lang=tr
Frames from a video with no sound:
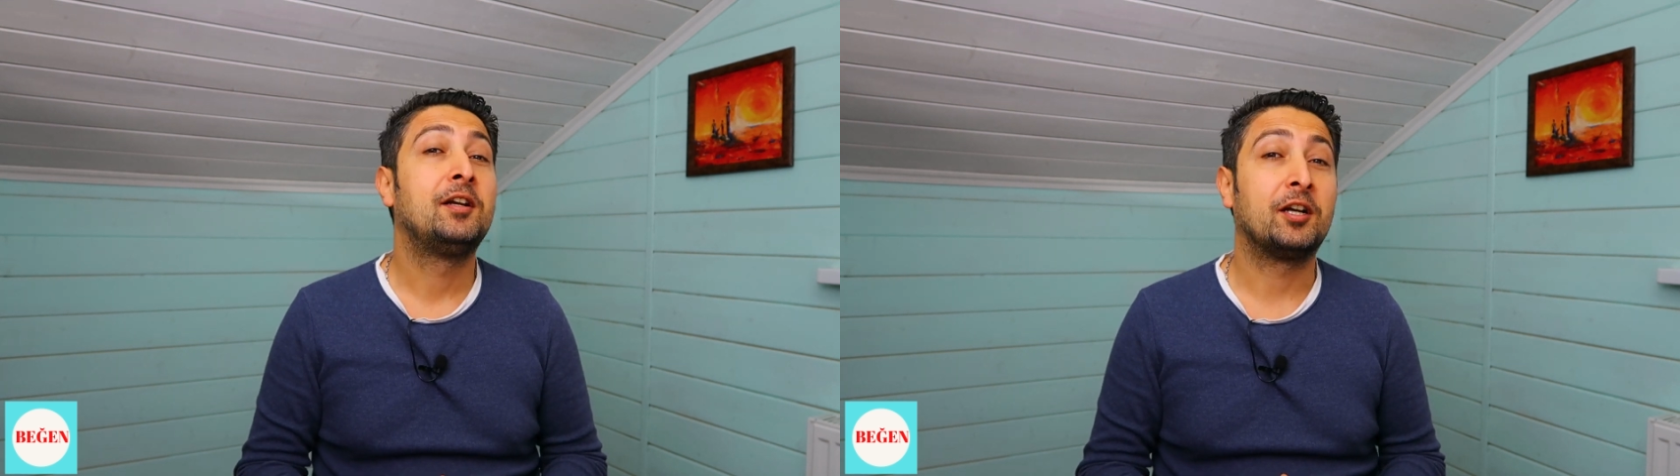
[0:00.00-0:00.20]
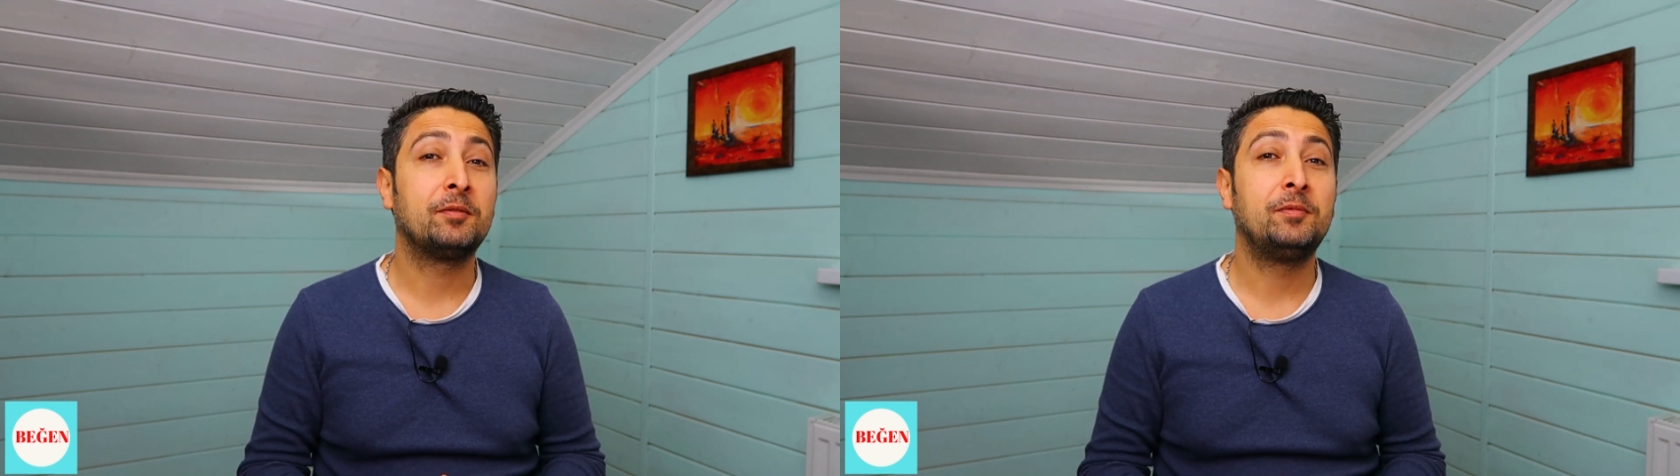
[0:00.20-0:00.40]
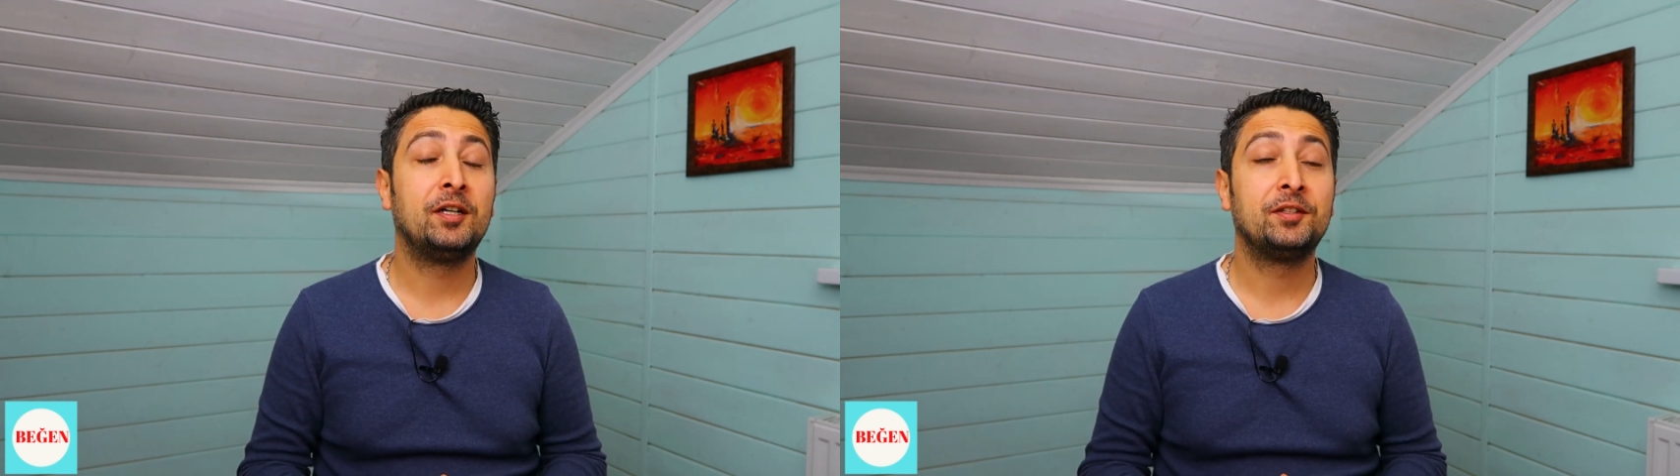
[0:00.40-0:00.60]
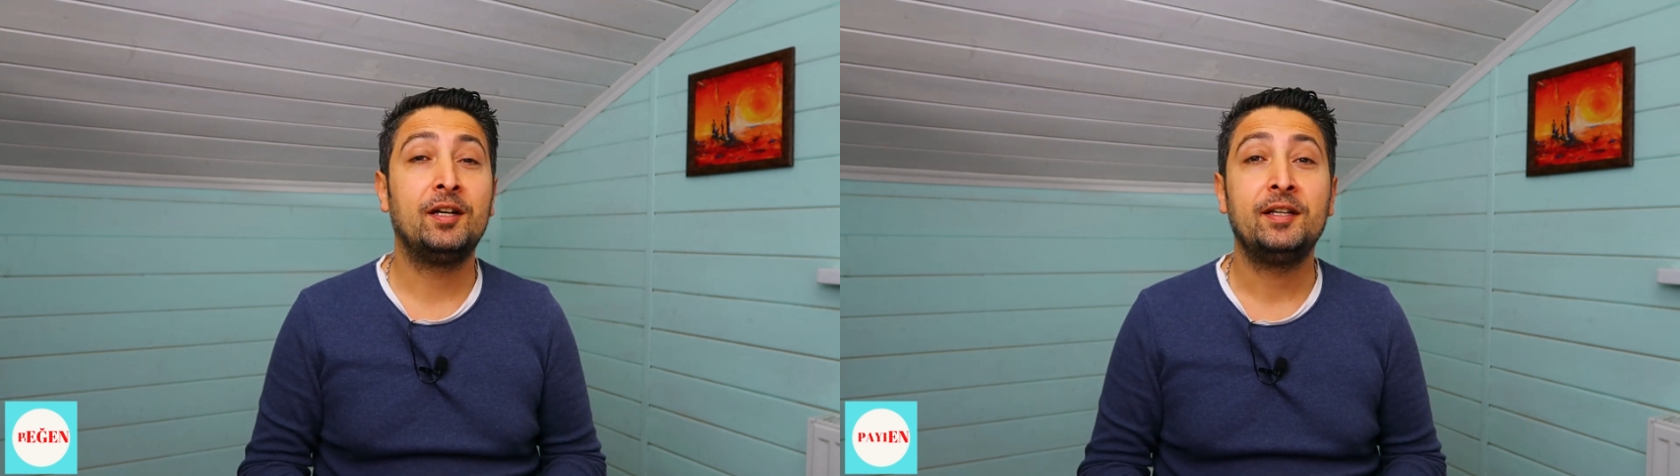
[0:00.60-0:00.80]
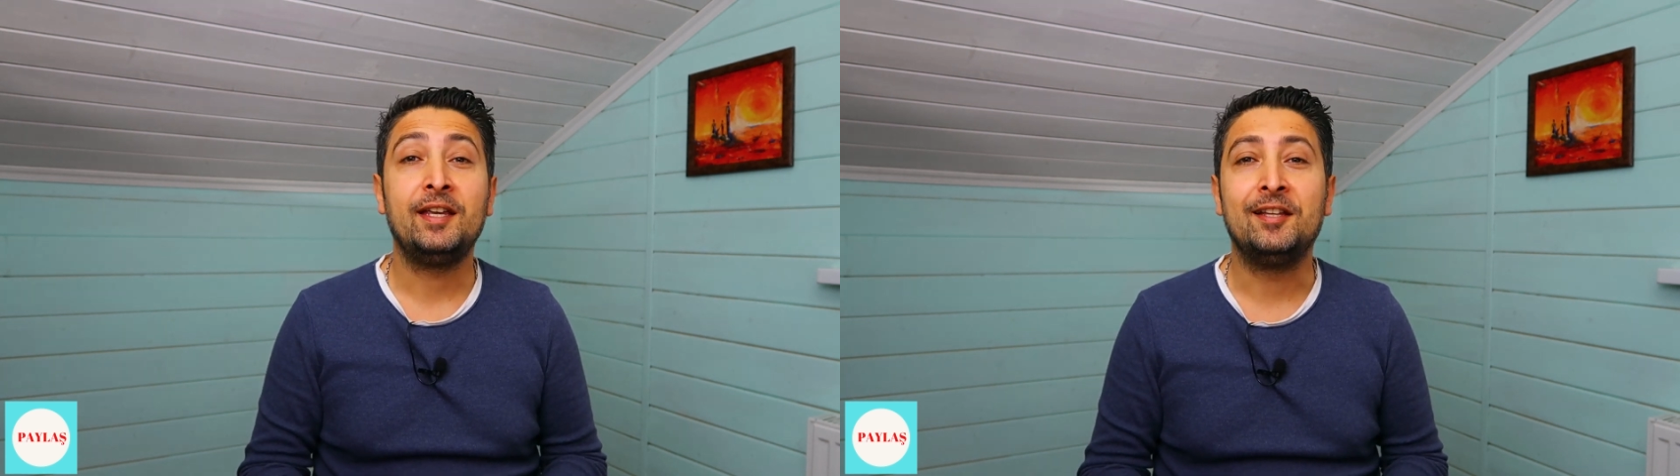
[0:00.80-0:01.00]

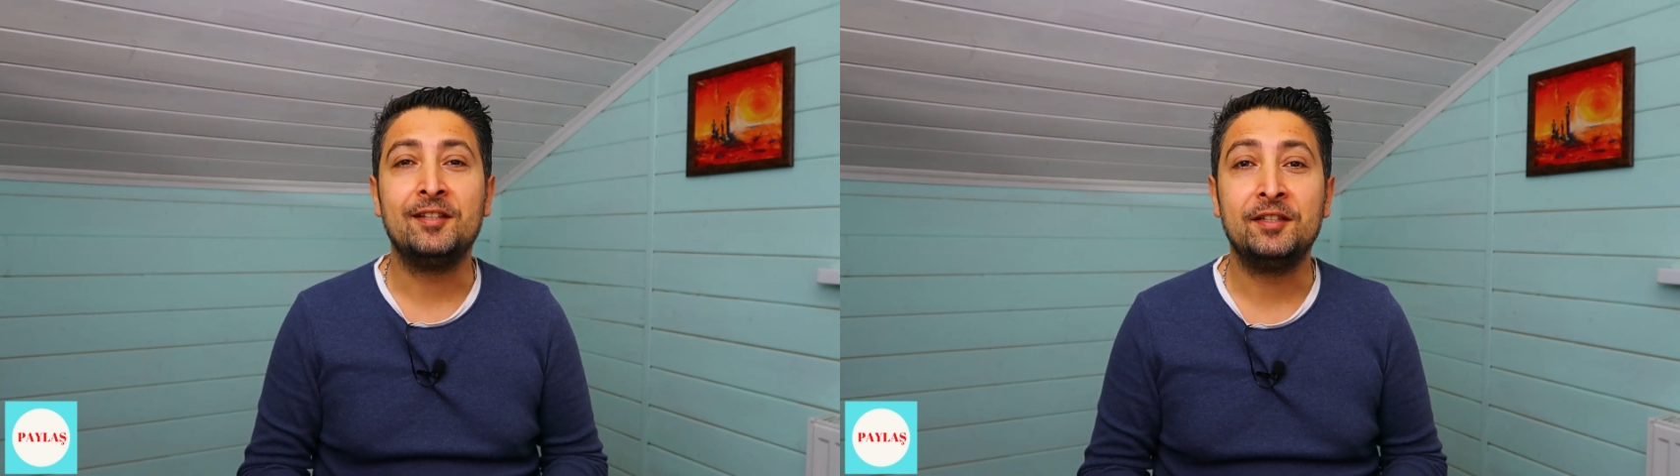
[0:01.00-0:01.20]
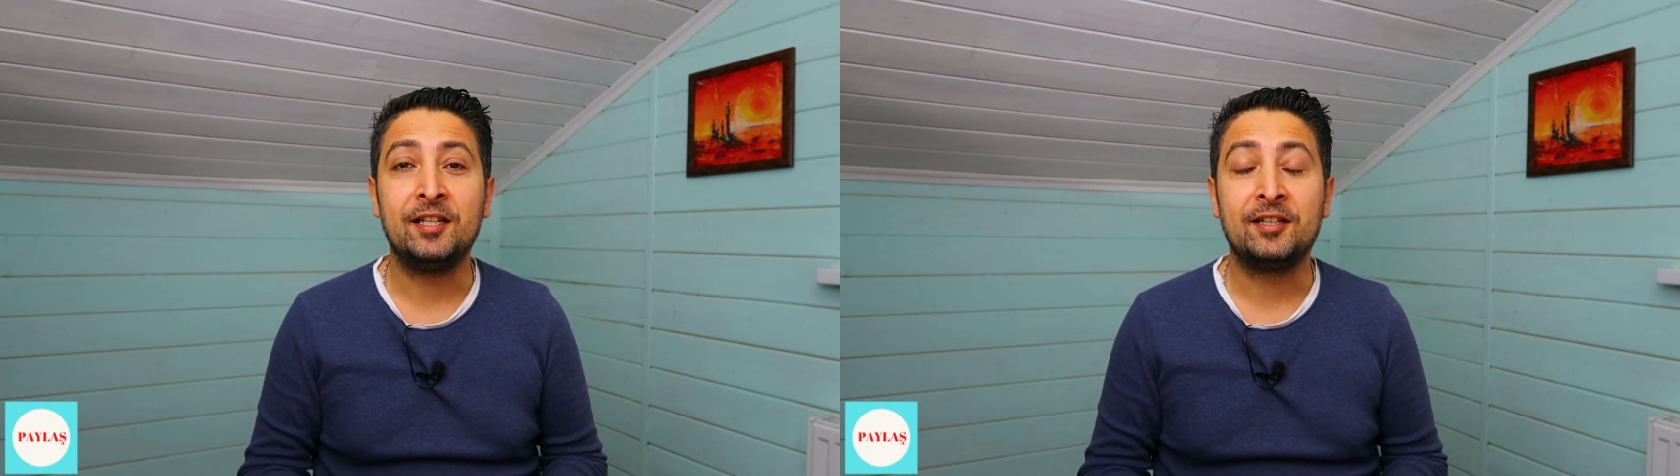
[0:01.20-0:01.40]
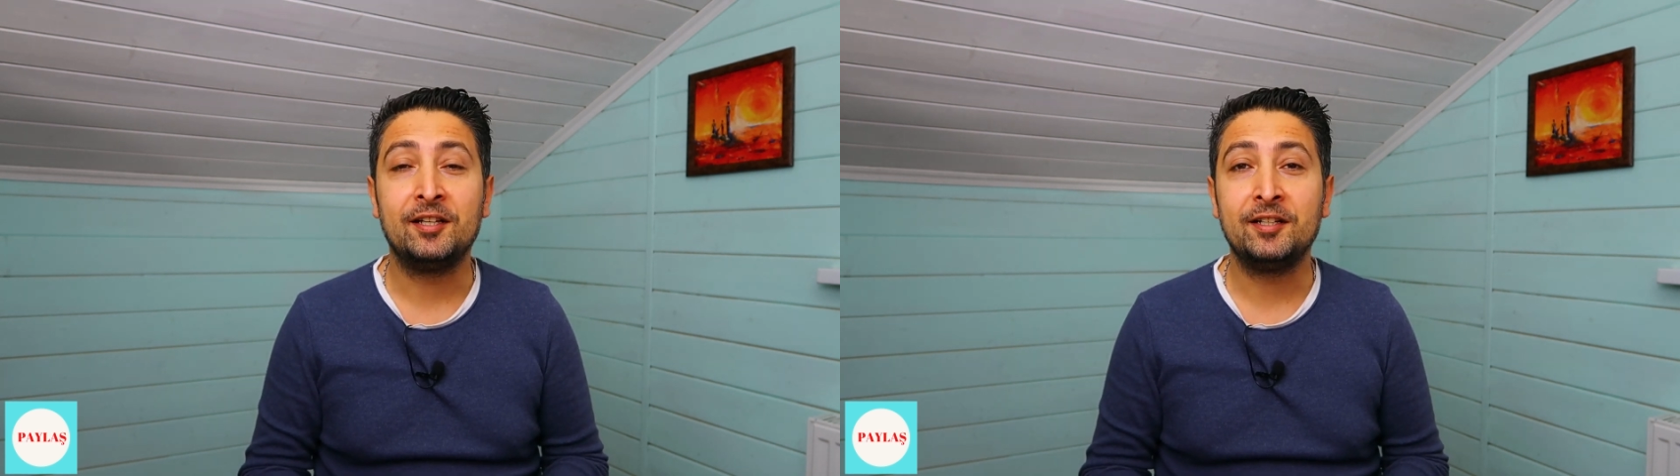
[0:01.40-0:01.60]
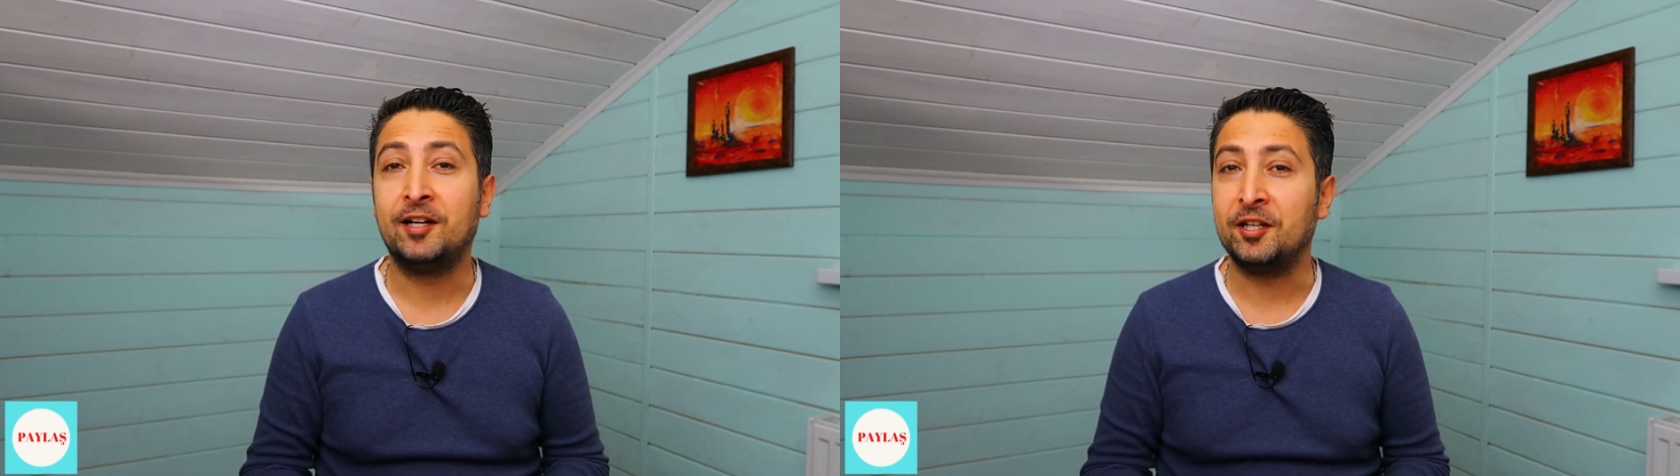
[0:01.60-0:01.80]
Karabağ'da edindikleri